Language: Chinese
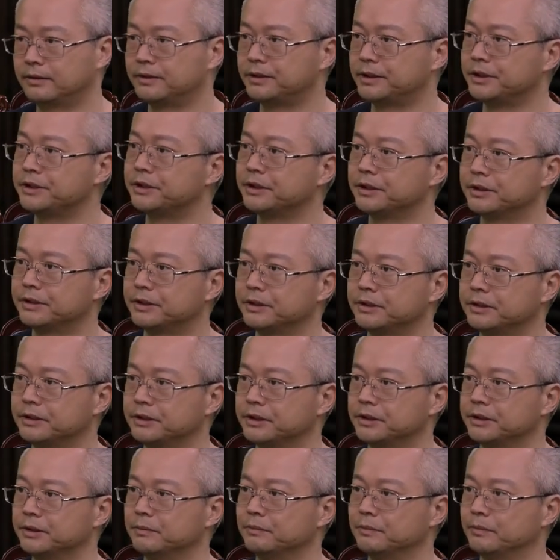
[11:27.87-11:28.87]
这些这
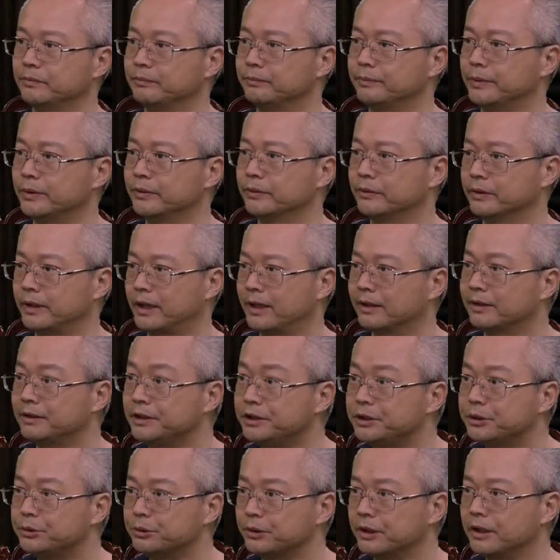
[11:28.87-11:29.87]
些，包括他的
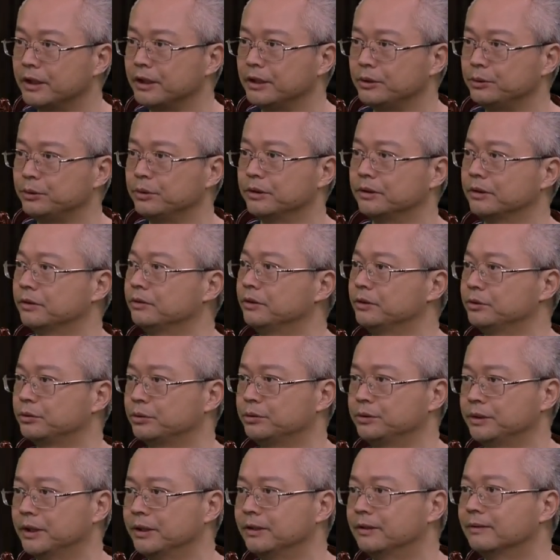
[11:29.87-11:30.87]
医学领域，都能
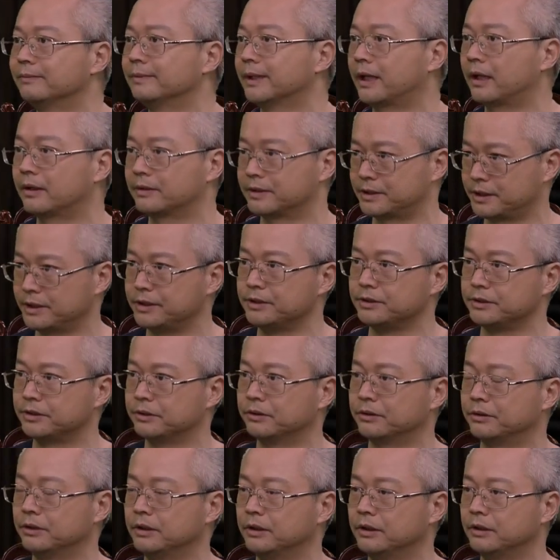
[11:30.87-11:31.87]
出现这么大的成
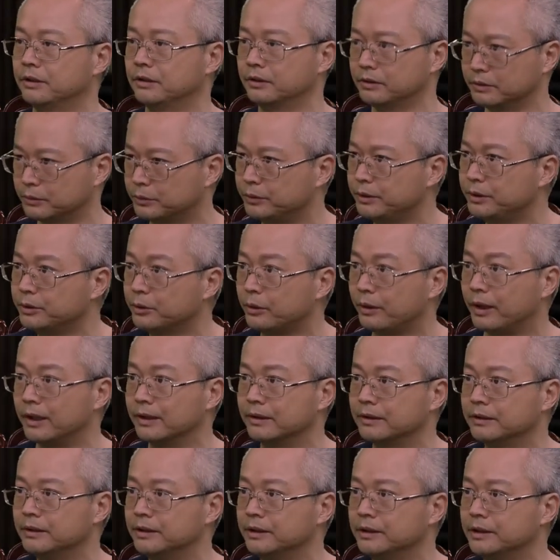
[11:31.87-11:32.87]
就，很辉煌。
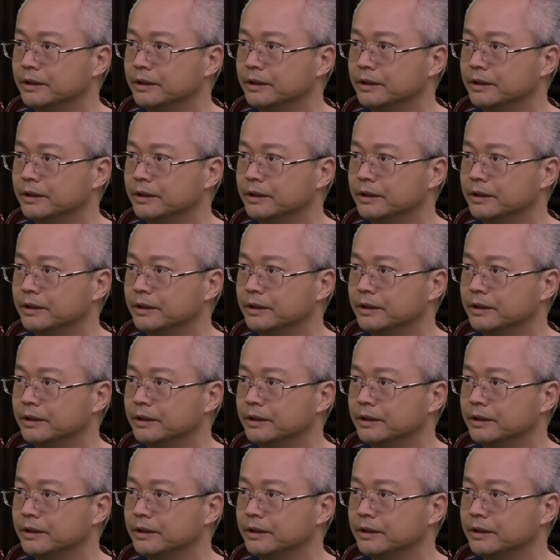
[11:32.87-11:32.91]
